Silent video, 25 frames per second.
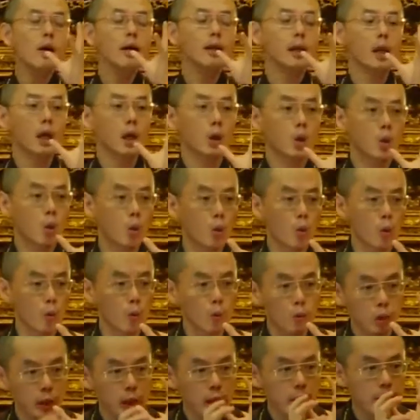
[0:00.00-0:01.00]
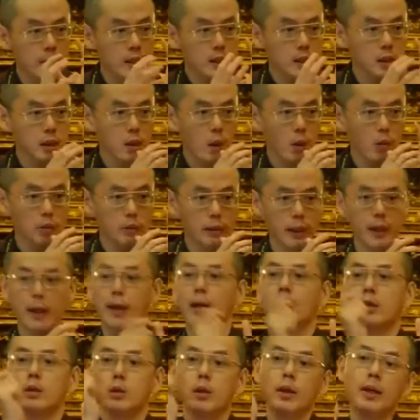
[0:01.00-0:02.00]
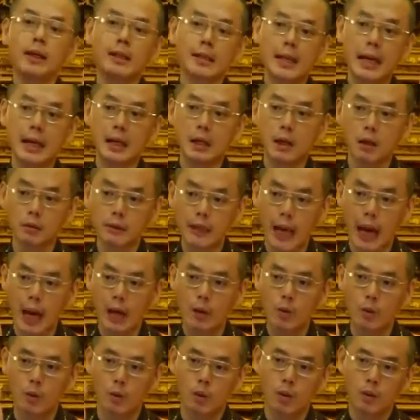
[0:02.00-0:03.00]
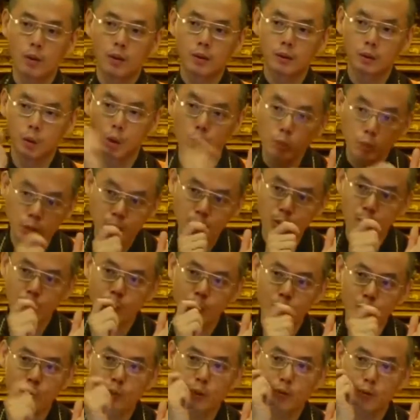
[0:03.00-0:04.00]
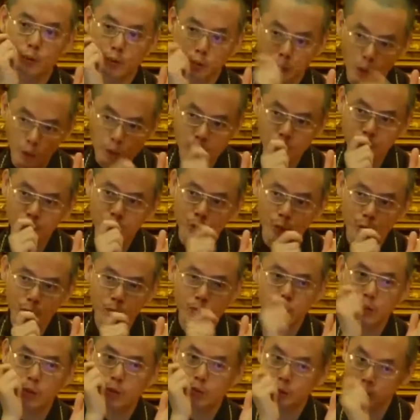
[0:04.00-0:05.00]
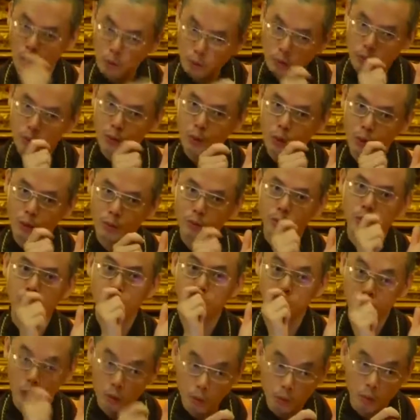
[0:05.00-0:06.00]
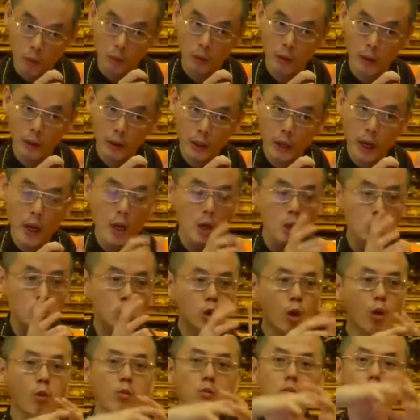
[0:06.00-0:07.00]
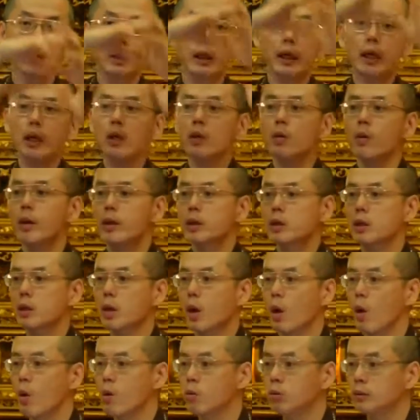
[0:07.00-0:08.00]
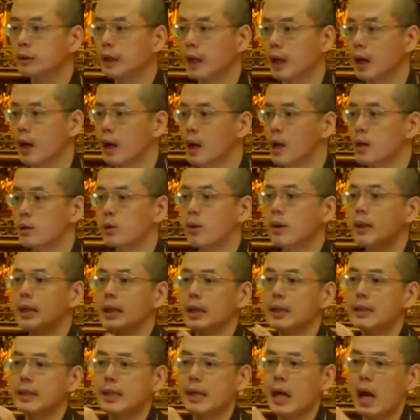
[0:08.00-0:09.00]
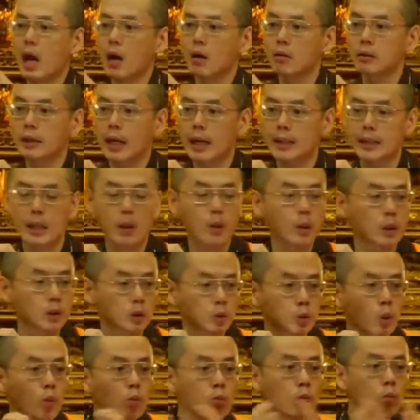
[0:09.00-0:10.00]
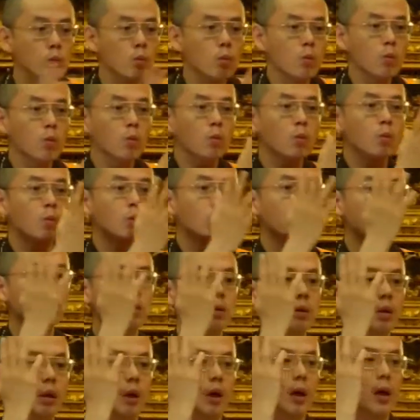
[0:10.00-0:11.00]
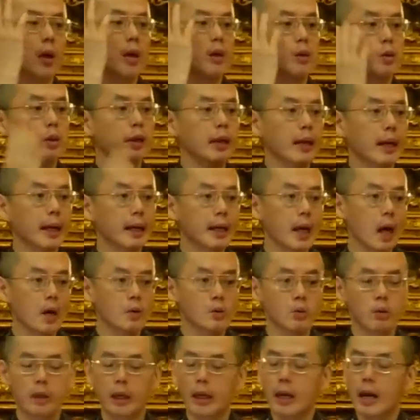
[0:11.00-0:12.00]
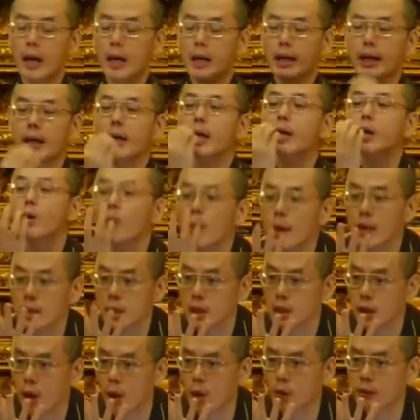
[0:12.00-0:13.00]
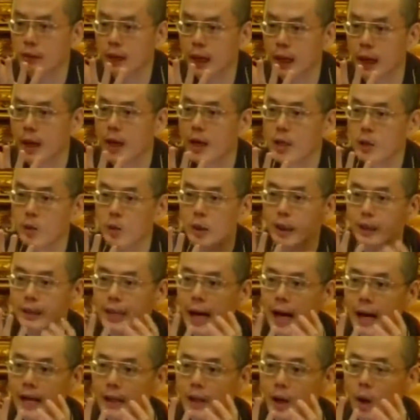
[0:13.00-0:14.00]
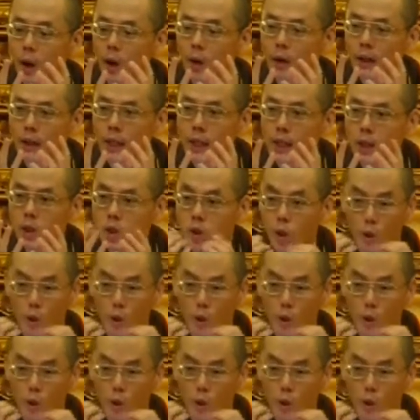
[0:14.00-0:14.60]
为呢鼓里面是空的，所以你才能够打鼓，咚咚隆隆咚，咚咚隆咚，咚咚隆咚咚。钟因为是空的，所以你一敲它才会咚，所以可以告诉你。因为是空的，所以它有各